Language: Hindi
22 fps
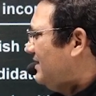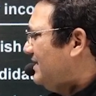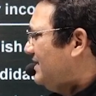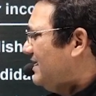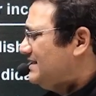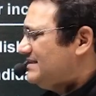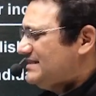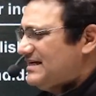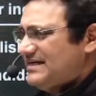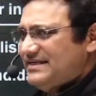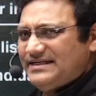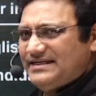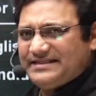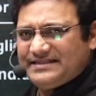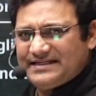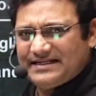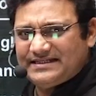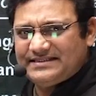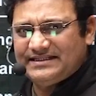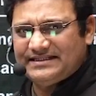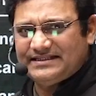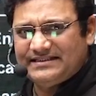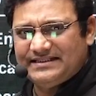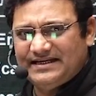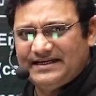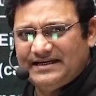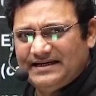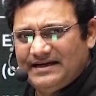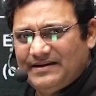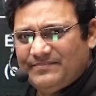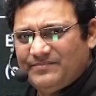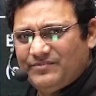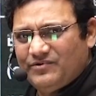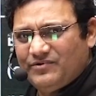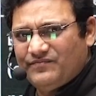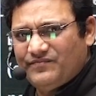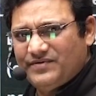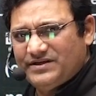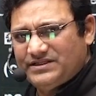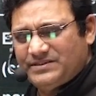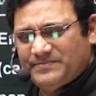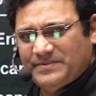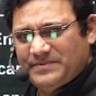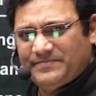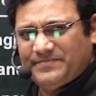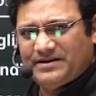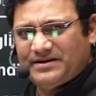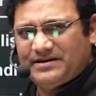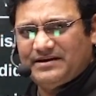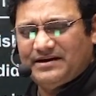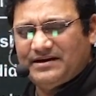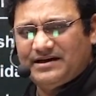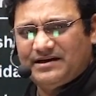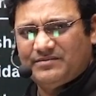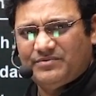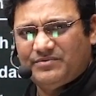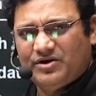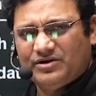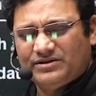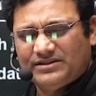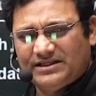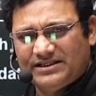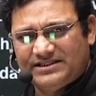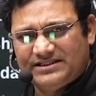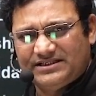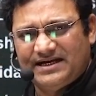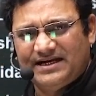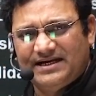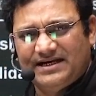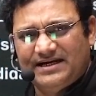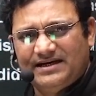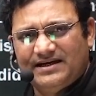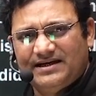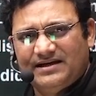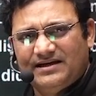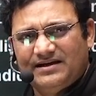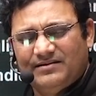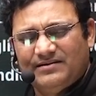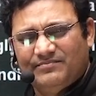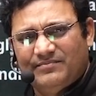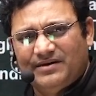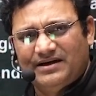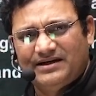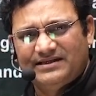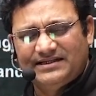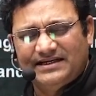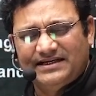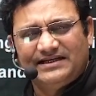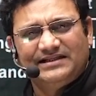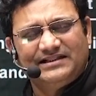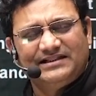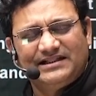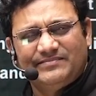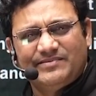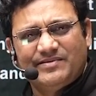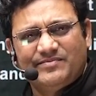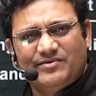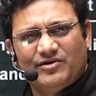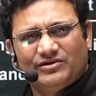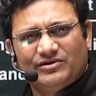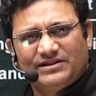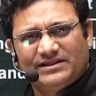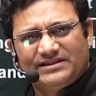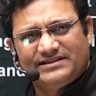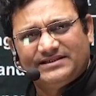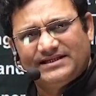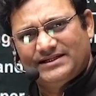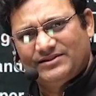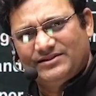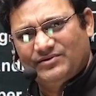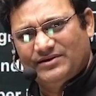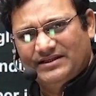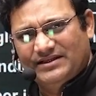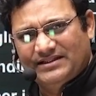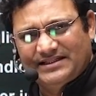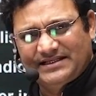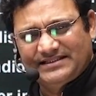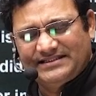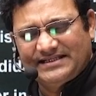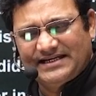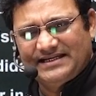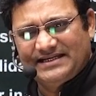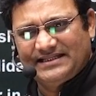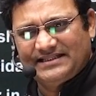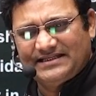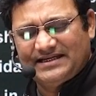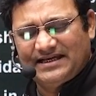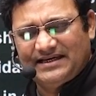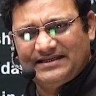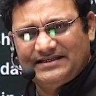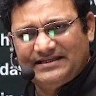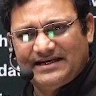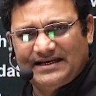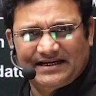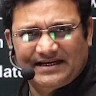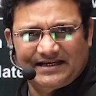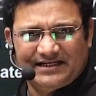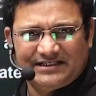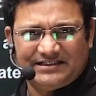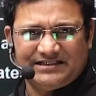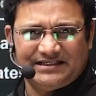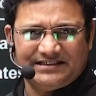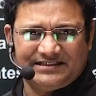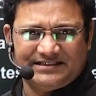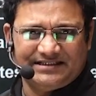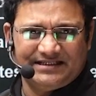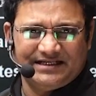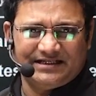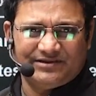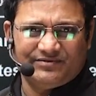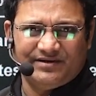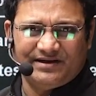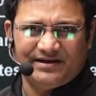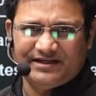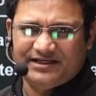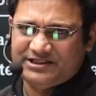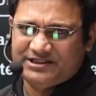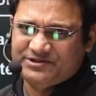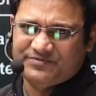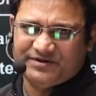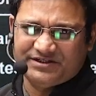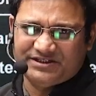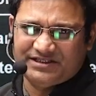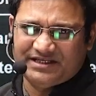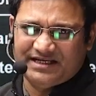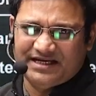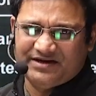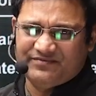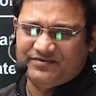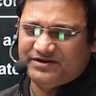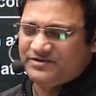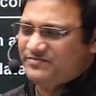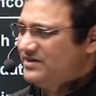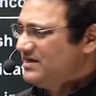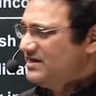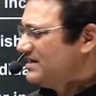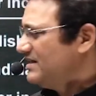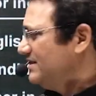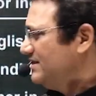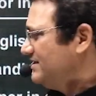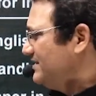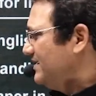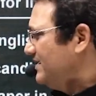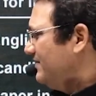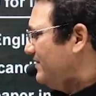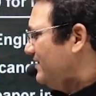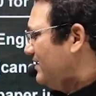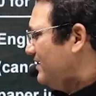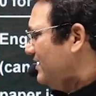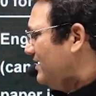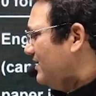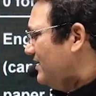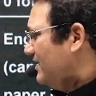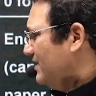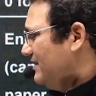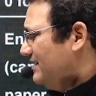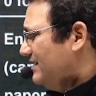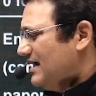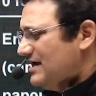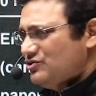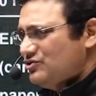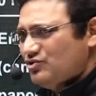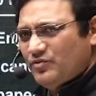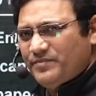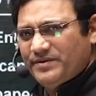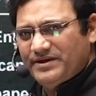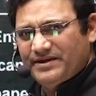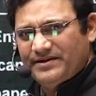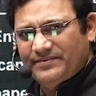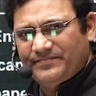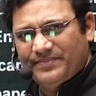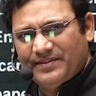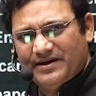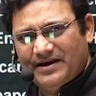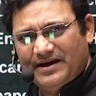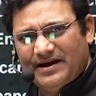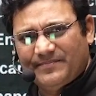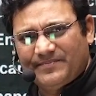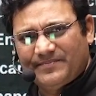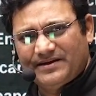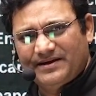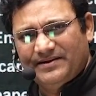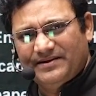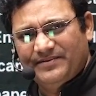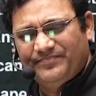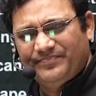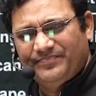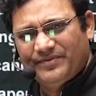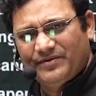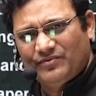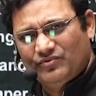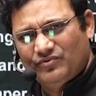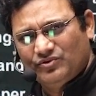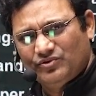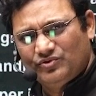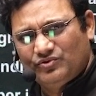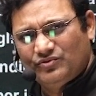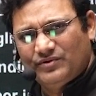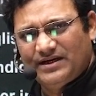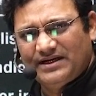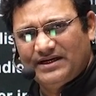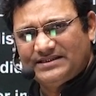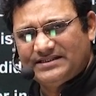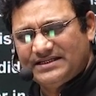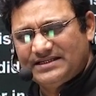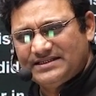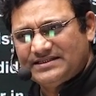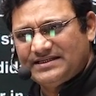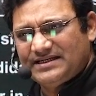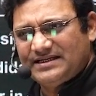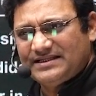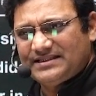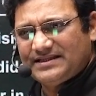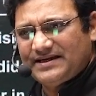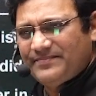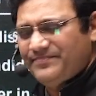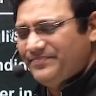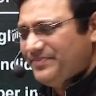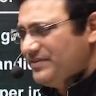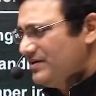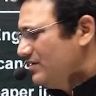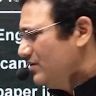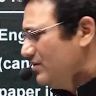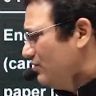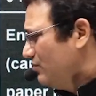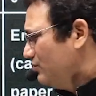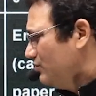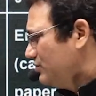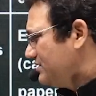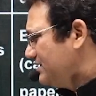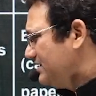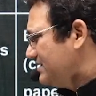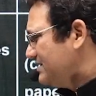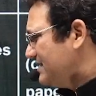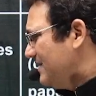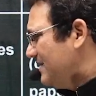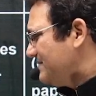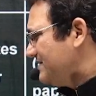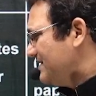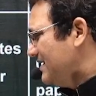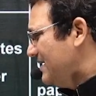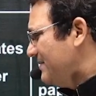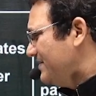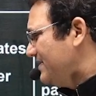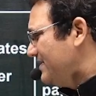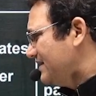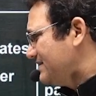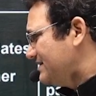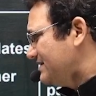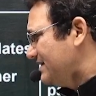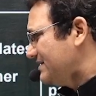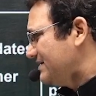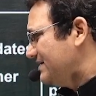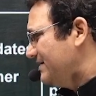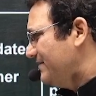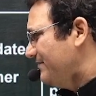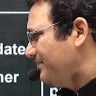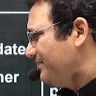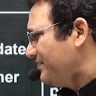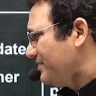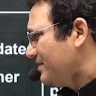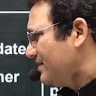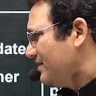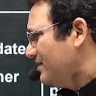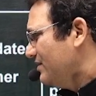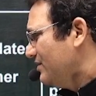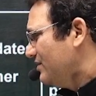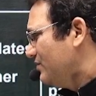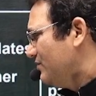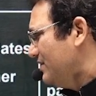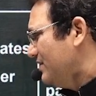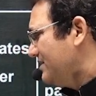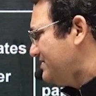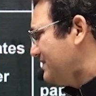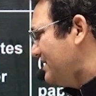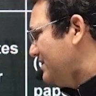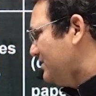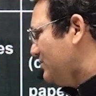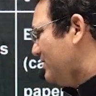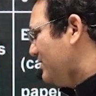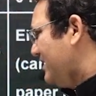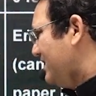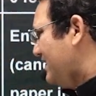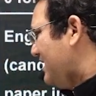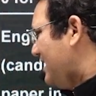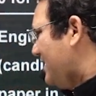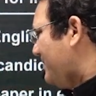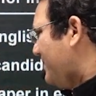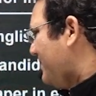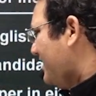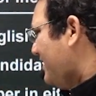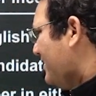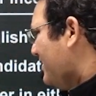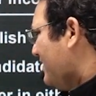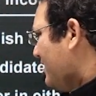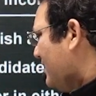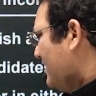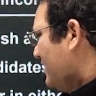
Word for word: ये चयनित कर सकते हैं आप लोग फर्स्ट पेपर अगर बहुत अच्छा है मान लीजिए हिंदी में बहुत अच्छे हैं तो हिंदी चयनित कर लीजिए इंग्लिश अच्छी है तो इंग्लिश फर्स्ट लैंग्वेज में रख लीजिए या जो भी आपकी उर्दू है संस्कृत है उस हिसाब से आप रख सकते हैं क्वेश्चन जो है यहाँ पे